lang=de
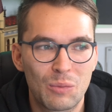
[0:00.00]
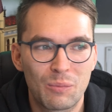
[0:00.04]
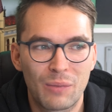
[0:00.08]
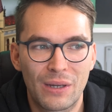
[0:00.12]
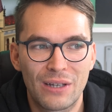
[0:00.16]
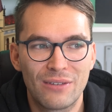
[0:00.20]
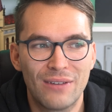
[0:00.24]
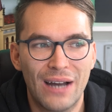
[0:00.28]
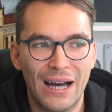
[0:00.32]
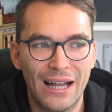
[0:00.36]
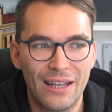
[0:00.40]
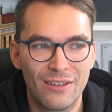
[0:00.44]

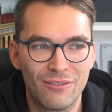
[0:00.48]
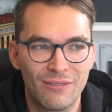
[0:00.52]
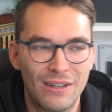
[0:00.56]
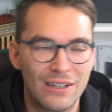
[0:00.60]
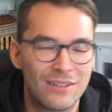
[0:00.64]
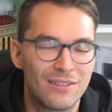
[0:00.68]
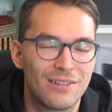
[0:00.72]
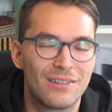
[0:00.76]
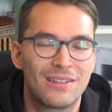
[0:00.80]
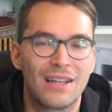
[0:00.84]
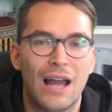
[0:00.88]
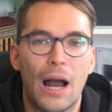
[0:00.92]
Privaten,
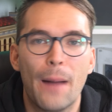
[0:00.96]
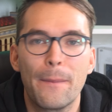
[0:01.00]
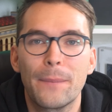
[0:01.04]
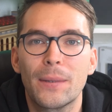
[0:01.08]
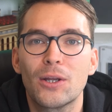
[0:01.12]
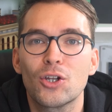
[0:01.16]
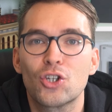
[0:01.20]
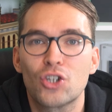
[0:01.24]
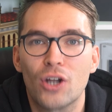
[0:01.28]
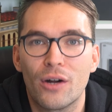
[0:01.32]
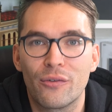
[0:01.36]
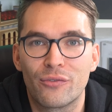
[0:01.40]
weil sie sie
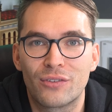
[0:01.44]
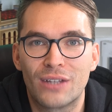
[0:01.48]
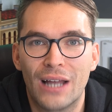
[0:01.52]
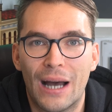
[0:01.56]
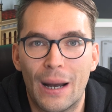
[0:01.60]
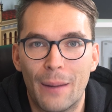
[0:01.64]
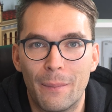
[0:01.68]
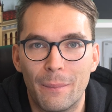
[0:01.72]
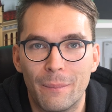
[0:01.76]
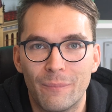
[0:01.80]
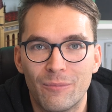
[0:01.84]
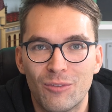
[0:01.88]
abgeschafft
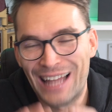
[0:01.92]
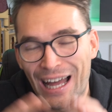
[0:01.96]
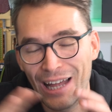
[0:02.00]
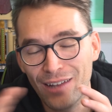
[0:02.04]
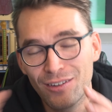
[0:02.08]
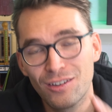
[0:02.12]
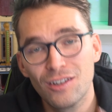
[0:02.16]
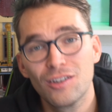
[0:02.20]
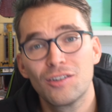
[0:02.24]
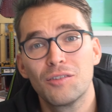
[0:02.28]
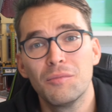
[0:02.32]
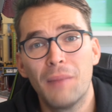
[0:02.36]
haben.
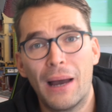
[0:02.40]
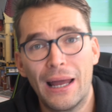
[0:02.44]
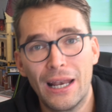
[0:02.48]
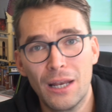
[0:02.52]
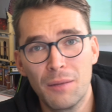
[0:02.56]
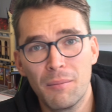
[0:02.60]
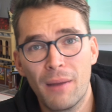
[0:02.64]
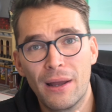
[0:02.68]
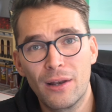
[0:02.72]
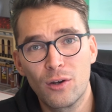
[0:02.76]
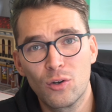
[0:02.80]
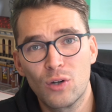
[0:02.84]
Das ist
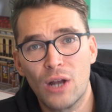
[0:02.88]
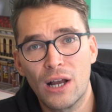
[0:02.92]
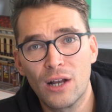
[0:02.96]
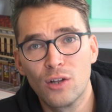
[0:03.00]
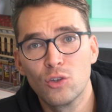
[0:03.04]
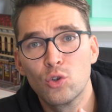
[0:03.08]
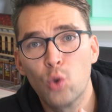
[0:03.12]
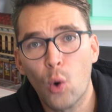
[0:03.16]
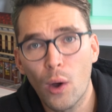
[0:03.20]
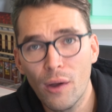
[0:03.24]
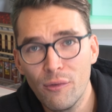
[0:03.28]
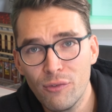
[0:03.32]
meiner Meinung nach
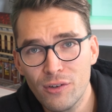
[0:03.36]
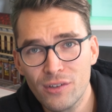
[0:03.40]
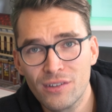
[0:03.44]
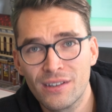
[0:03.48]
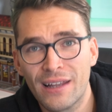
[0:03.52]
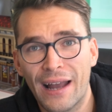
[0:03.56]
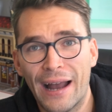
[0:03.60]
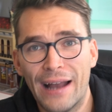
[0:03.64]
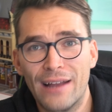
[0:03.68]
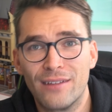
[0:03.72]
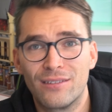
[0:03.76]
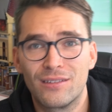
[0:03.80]
ein
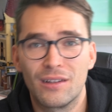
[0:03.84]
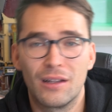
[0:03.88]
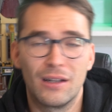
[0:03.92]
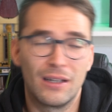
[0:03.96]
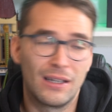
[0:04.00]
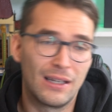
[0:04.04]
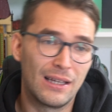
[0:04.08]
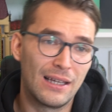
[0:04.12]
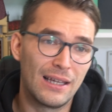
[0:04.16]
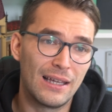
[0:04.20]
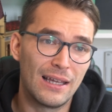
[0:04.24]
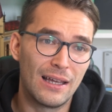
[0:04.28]
Teufelskreis.
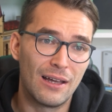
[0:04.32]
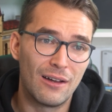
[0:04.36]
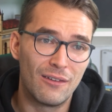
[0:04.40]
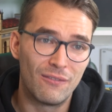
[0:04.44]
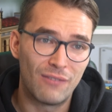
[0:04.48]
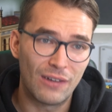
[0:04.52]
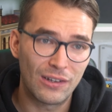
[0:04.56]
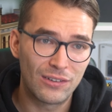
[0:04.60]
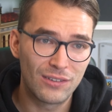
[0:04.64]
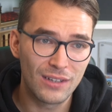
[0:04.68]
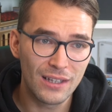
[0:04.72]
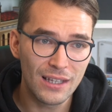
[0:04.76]

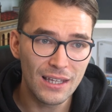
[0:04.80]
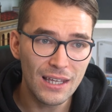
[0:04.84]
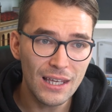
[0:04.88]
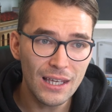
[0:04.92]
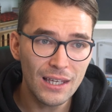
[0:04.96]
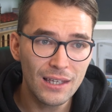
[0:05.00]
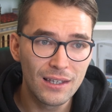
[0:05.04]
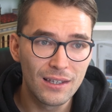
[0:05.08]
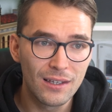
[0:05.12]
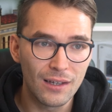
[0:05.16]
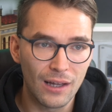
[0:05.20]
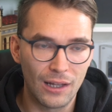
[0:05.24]
Was
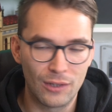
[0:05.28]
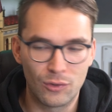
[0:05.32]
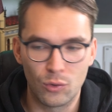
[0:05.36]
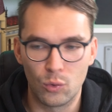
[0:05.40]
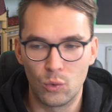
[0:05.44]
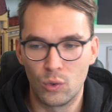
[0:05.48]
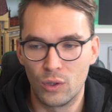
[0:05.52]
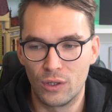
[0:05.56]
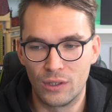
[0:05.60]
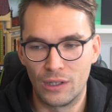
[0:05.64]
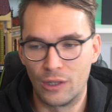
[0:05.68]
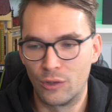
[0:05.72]
ich,
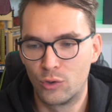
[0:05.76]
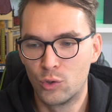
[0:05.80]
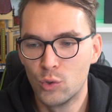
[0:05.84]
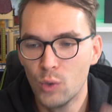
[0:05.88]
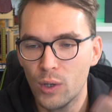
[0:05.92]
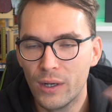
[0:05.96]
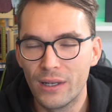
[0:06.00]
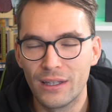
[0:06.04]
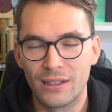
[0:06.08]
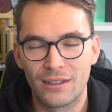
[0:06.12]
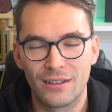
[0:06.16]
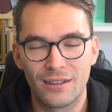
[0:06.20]
also
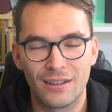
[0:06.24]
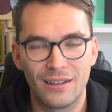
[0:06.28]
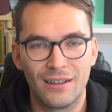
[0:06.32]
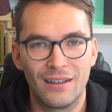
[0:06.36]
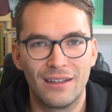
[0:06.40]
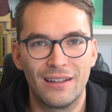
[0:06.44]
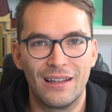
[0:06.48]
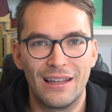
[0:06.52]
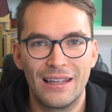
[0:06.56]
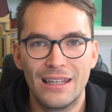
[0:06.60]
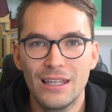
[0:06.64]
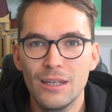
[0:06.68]
natürlich,
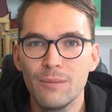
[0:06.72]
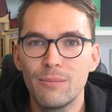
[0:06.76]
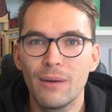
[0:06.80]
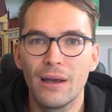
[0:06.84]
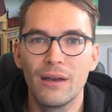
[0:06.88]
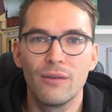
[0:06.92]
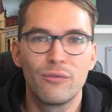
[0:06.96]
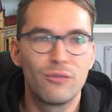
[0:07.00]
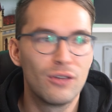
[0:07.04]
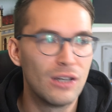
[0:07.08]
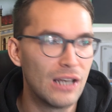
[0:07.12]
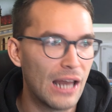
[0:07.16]

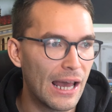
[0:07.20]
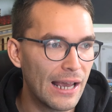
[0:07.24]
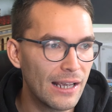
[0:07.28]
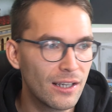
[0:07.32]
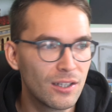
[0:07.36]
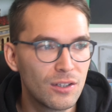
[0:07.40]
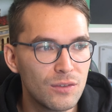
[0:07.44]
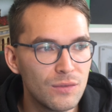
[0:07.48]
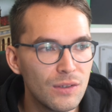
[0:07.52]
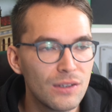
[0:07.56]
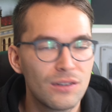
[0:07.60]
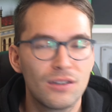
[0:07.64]
eBay
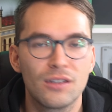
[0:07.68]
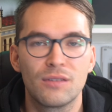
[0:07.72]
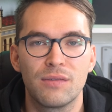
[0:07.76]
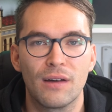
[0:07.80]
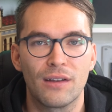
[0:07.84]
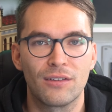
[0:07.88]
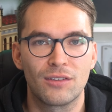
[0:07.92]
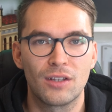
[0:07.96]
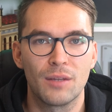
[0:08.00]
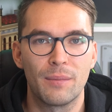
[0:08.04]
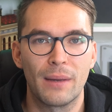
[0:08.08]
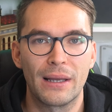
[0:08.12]
vielleicht wird sich
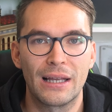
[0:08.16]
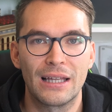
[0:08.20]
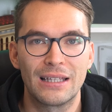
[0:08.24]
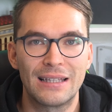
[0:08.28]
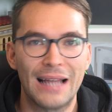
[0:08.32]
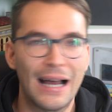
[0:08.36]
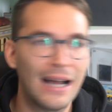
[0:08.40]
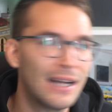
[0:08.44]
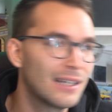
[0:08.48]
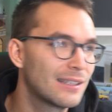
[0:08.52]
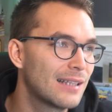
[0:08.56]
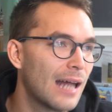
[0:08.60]
was dabei
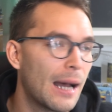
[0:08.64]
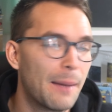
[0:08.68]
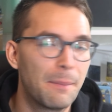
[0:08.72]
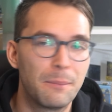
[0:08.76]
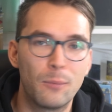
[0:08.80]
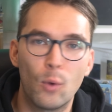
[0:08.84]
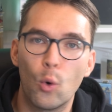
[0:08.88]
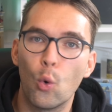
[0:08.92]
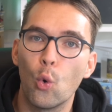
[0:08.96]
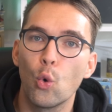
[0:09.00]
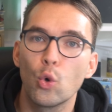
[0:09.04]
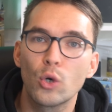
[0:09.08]
gedacht
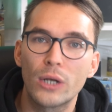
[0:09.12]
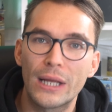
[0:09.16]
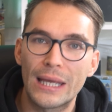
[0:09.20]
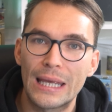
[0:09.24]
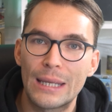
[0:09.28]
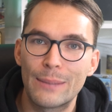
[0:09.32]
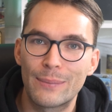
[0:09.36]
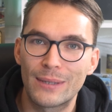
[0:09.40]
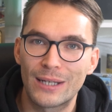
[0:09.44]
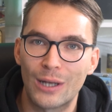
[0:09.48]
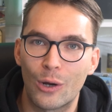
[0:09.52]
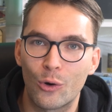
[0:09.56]
haben oder
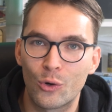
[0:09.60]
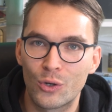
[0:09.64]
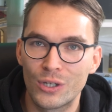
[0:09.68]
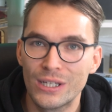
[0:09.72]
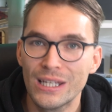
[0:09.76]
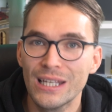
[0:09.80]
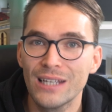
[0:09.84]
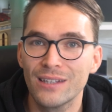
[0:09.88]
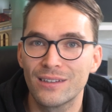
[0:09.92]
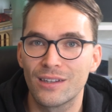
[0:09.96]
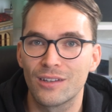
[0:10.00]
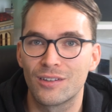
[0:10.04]
eben auch
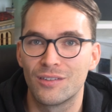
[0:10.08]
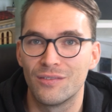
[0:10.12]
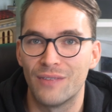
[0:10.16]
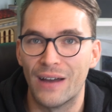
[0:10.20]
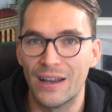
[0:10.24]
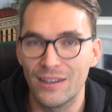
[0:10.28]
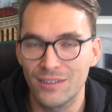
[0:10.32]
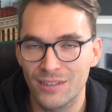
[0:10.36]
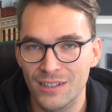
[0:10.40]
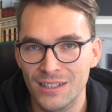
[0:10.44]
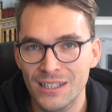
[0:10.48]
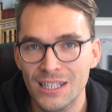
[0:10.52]
nicht, das
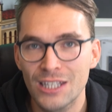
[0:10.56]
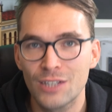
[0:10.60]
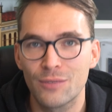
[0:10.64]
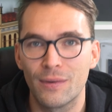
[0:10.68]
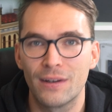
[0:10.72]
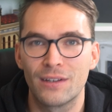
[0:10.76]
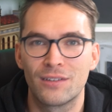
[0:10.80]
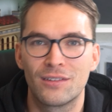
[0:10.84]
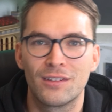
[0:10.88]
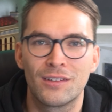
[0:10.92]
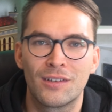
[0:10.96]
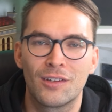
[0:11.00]
weiß ich nicht,
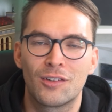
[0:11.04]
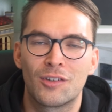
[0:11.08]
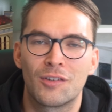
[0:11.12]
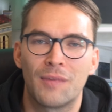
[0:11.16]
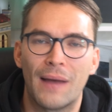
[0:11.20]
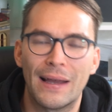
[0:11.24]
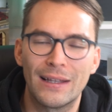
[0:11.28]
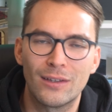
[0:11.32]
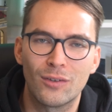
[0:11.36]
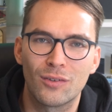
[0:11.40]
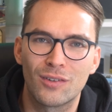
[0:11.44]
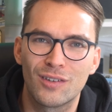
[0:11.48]
weil es ist
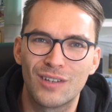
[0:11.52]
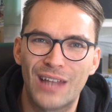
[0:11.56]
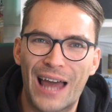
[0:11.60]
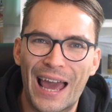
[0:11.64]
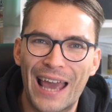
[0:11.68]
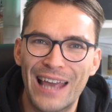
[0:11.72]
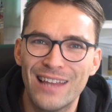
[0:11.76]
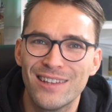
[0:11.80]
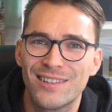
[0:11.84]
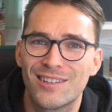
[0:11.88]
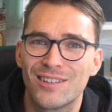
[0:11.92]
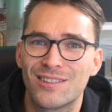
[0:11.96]

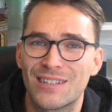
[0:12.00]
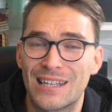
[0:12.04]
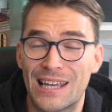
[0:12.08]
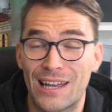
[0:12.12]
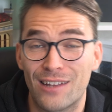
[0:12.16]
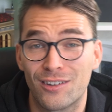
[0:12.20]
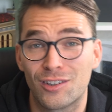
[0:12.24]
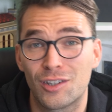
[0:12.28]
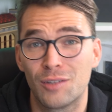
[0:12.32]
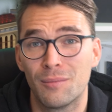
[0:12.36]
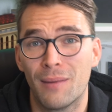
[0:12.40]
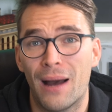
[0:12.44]
2001 das
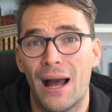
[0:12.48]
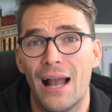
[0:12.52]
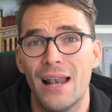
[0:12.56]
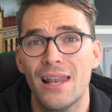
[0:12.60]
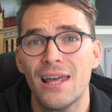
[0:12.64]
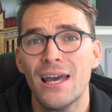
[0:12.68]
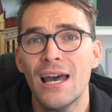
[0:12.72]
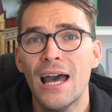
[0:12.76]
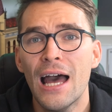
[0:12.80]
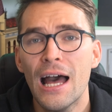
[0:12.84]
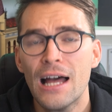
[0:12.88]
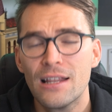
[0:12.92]
erste
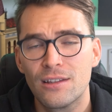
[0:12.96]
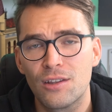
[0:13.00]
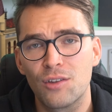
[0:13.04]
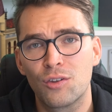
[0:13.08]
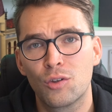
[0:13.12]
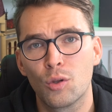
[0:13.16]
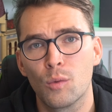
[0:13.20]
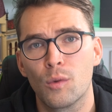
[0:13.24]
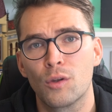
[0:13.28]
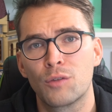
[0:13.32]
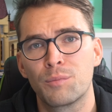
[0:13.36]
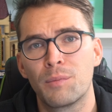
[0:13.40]
Mal,
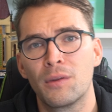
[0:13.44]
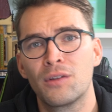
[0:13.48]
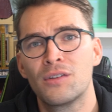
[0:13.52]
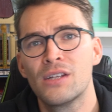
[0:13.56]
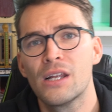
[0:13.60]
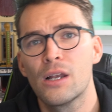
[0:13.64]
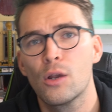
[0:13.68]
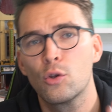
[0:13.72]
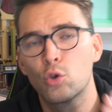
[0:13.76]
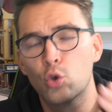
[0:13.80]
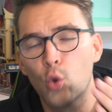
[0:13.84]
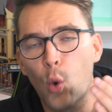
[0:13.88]
dass sowas
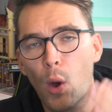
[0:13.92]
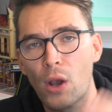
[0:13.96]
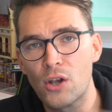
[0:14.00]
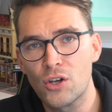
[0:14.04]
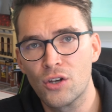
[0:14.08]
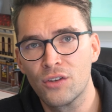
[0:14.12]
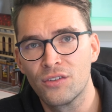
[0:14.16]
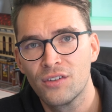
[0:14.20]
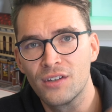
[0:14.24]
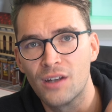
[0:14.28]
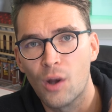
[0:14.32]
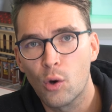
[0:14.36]
passiert und
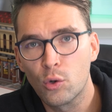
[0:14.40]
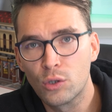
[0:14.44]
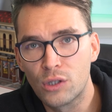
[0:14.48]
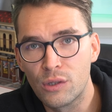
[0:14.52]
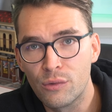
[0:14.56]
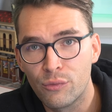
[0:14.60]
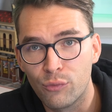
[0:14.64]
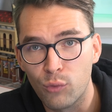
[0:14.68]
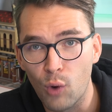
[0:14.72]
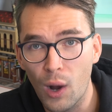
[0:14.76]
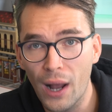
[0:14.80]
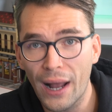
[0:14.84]
Deutschland sind auch
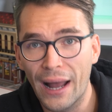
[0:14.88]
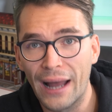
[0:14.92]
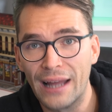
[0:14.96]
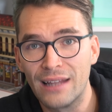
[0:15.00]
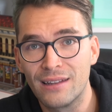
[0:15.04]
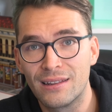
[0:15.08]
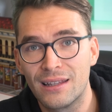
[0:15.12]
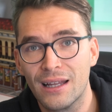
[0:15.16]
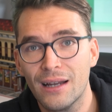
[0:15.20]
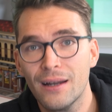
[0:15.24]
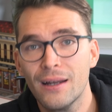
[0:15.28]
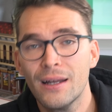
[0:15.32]
die
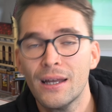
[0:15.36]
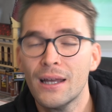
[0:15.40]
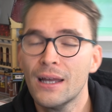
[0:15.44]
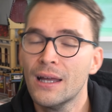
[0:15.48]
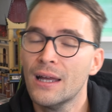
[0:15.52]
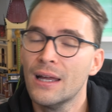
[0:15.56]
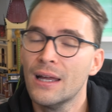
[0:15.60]
Vorreiter.